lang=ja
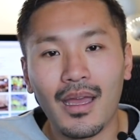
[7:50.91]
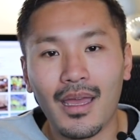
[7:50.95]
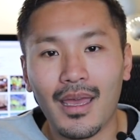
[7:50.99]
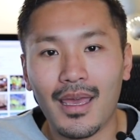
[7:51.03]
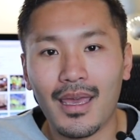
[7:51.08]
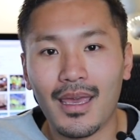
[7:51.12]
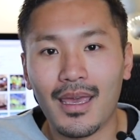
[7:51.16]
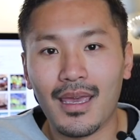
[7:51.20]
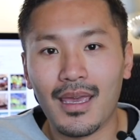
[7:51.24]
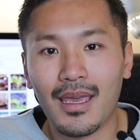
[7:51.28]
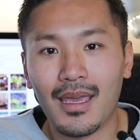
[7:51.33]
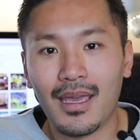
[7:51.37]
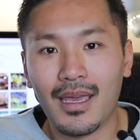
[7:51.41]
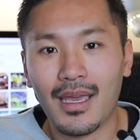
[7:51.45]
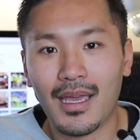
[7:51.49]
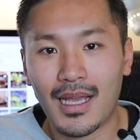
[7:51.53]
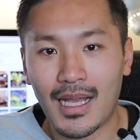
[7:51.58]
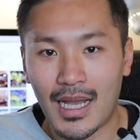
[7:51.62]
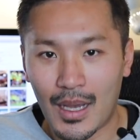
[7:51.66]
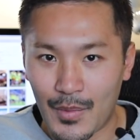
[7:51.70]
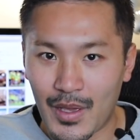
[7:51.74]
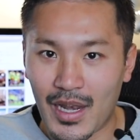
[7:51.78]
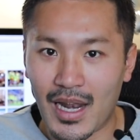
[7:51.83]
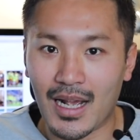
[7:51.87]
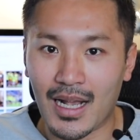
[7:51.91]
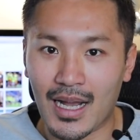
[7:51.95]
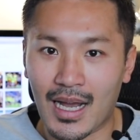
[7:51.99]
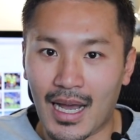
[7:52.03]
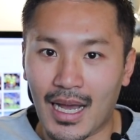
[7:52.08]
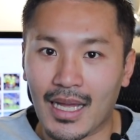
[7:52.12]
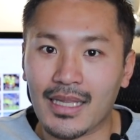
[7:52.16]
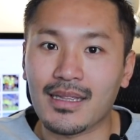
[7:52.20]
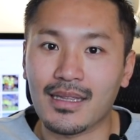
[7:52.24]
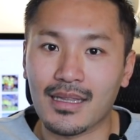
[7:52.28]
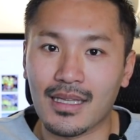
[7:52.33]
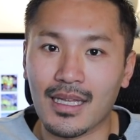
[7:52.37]
えー、カメラ
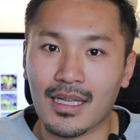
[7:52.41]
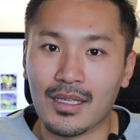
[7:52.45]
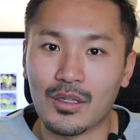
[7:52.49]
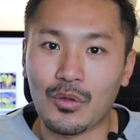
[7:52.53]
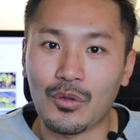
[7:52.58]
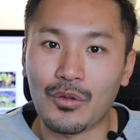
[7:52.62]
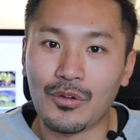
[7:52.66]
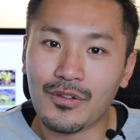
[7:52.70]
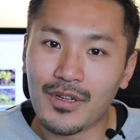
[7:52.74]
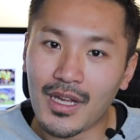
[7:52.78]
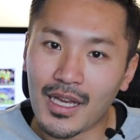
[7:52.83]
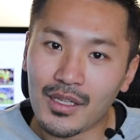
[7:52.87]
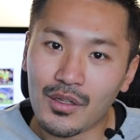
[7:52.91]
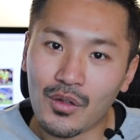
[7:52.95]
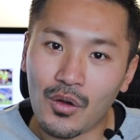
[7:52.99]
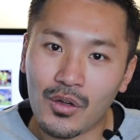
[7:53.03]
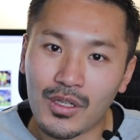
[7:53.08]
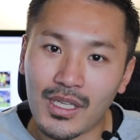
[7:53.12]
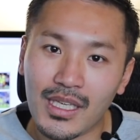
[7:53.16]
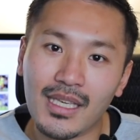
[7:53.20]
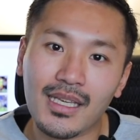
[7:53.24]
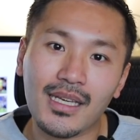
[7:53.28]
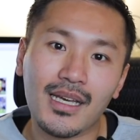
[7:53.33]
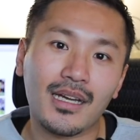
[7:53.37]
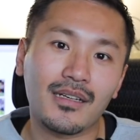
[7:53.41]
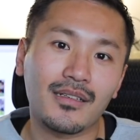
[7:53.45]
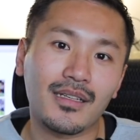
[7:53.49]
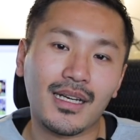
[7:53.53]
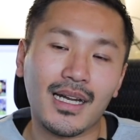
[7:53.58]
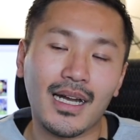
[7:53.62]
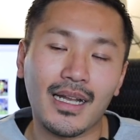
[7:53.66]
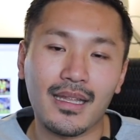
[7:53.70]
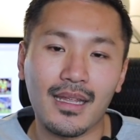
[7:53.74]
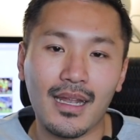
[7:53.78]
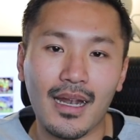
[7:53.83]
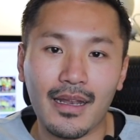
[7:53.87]
があってどのぐらいの金額で
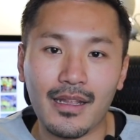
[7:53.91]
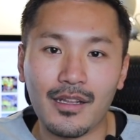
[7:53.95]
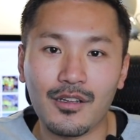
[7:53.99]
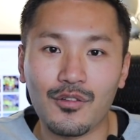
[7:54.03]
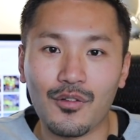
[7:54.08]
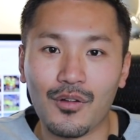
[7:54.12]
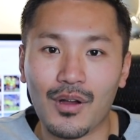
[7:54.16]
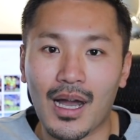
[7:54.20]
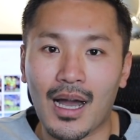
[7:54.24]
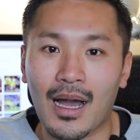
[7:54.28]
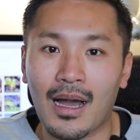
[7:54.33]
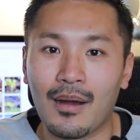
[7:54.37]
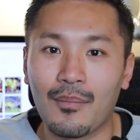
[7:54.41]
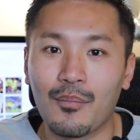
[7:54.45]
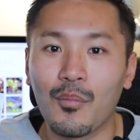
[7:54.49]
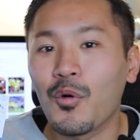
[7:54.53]
借りられるのか